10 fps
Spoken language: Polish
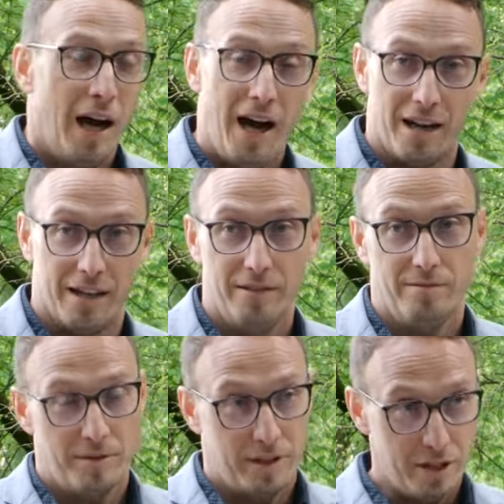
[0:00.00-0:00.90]
Ale
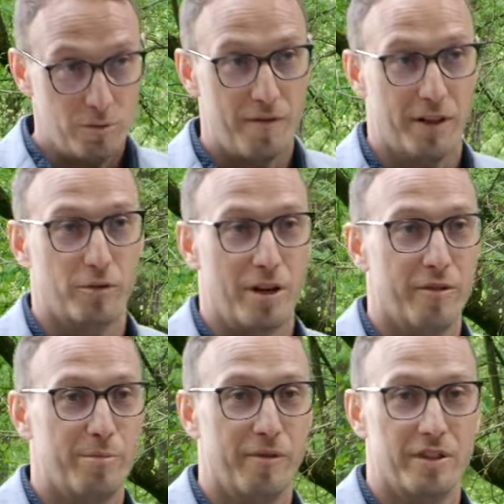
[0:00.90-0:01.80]
te słowa, które
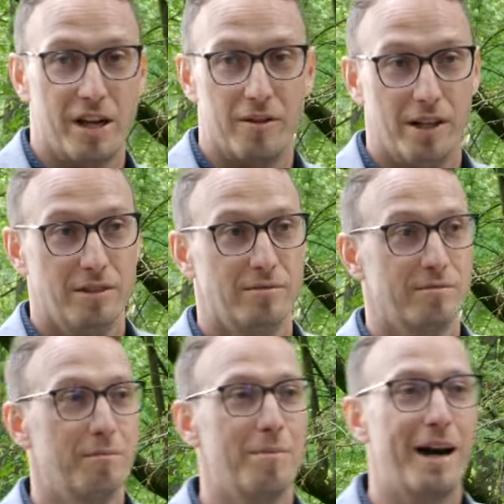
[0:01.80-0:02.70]
wypowiedziała,
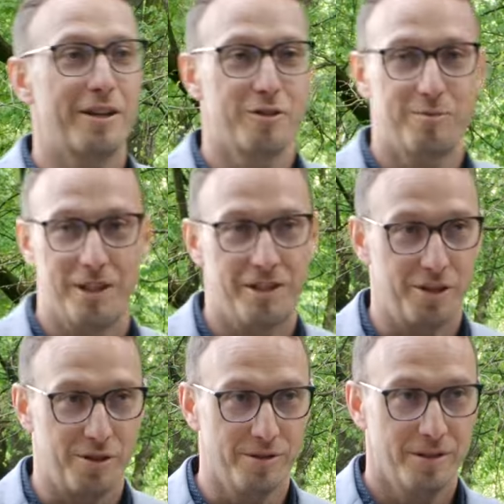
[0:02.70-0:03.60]
bardzo mnie
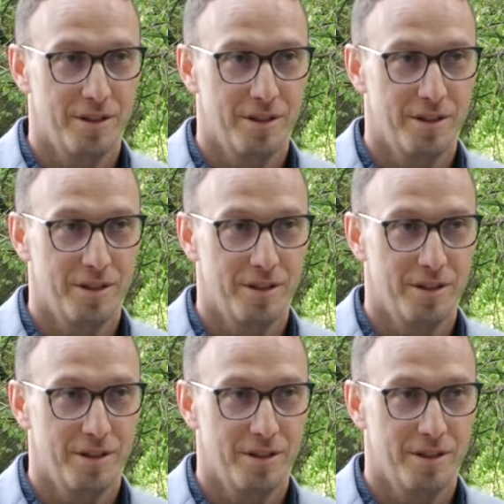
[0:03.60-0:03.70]
cieszą,